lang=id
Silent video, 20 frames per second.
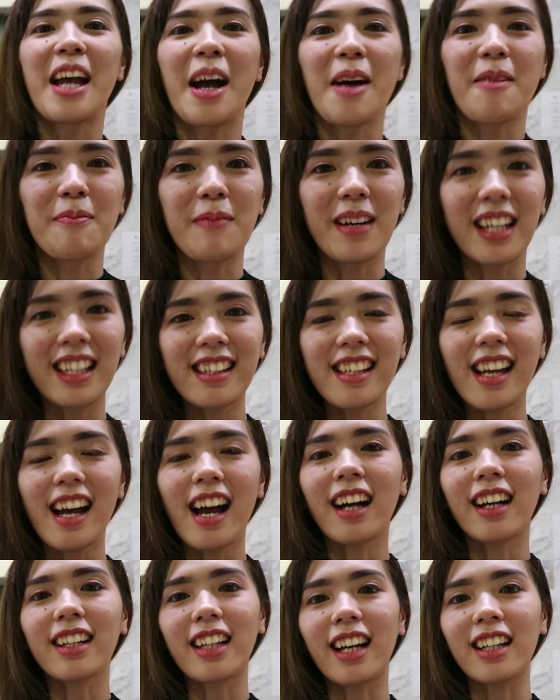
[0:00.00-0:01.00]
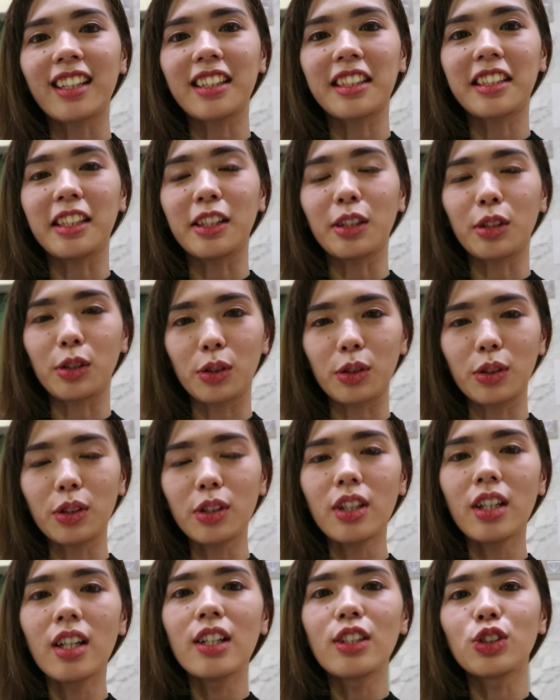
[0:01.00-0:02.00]
nyaman dia anget-anget
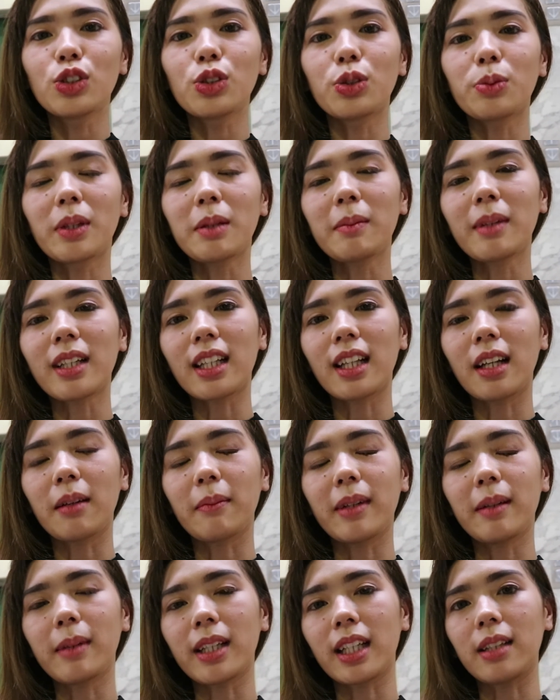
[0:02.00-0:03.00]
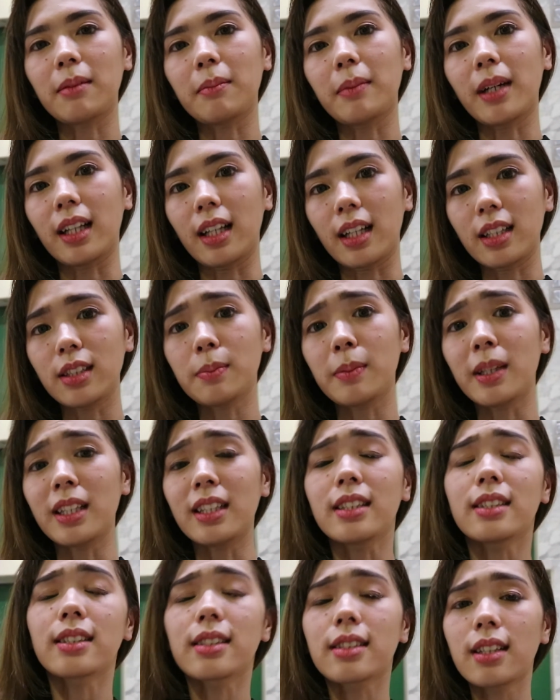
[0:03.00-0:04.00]
gitu cuman makin lama makin panas
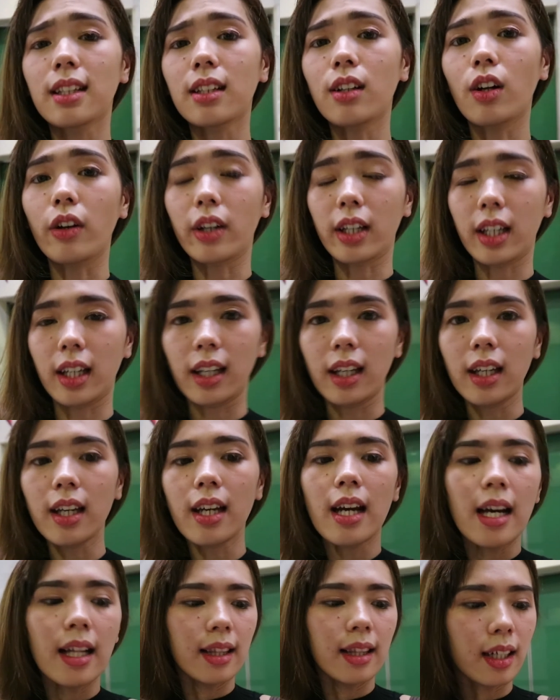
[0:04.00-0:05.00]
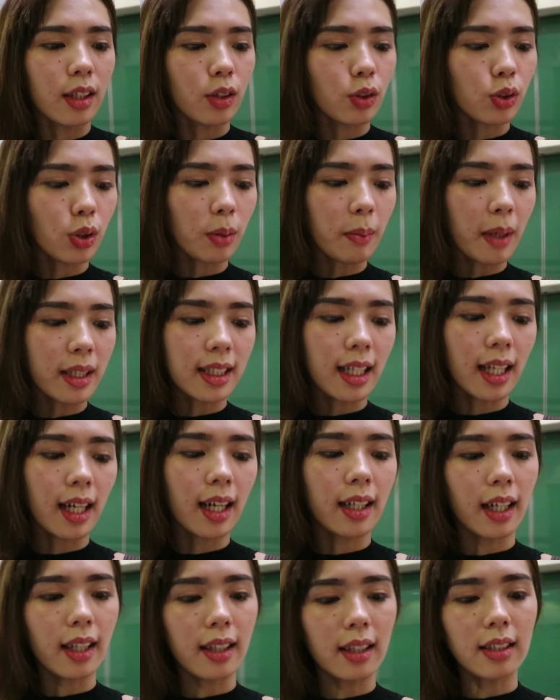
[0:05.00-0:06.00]
but it's still okay dan untuk
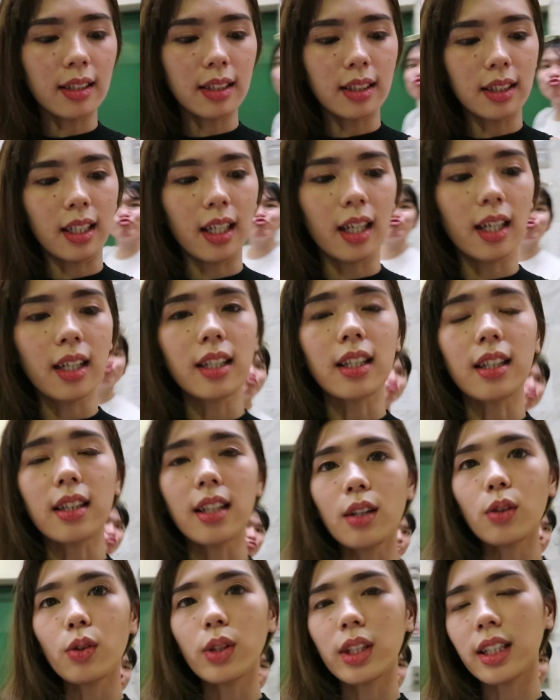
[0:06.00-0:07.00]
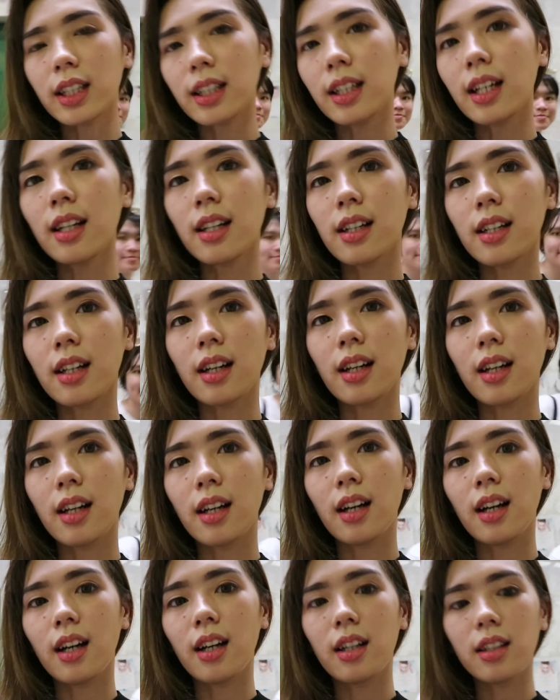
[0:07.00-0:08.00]
masalah rednessnya kita kulit kita
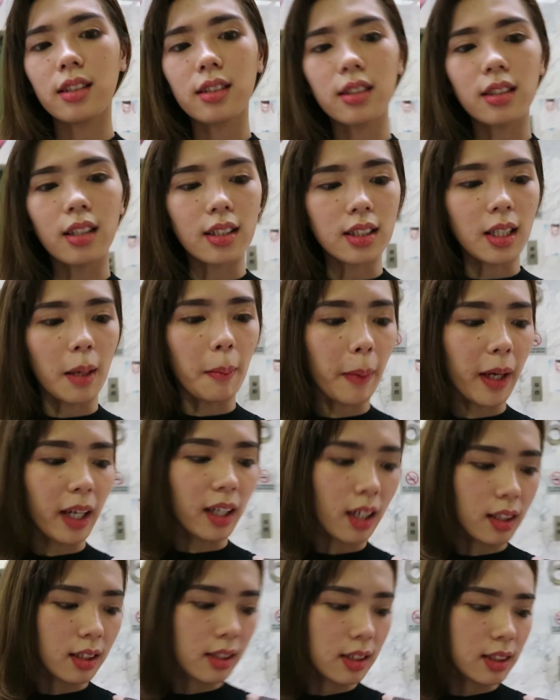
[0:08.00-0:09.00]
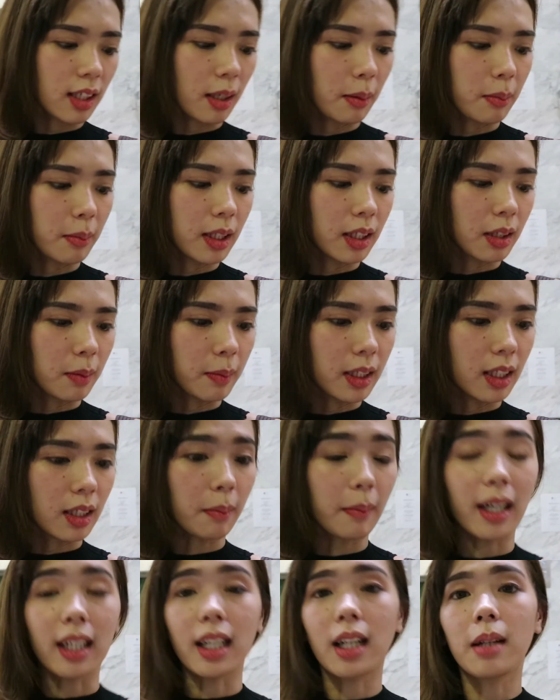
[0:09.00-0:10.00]
nggak nggak sampai redness yang
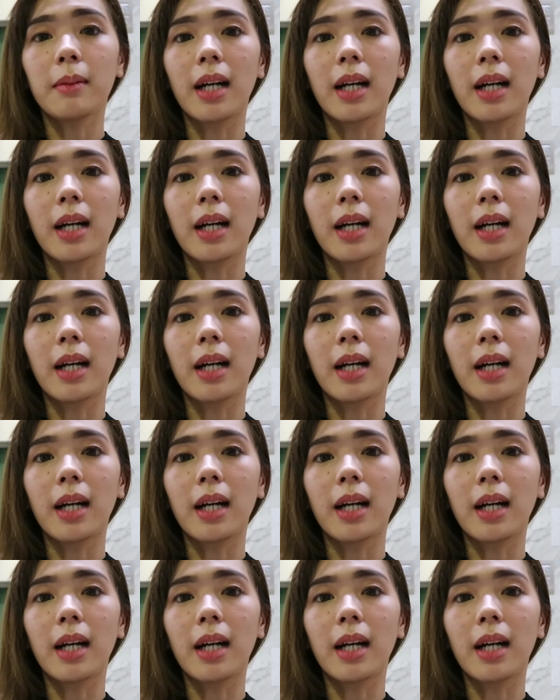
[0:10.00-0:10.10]
bener-bener merah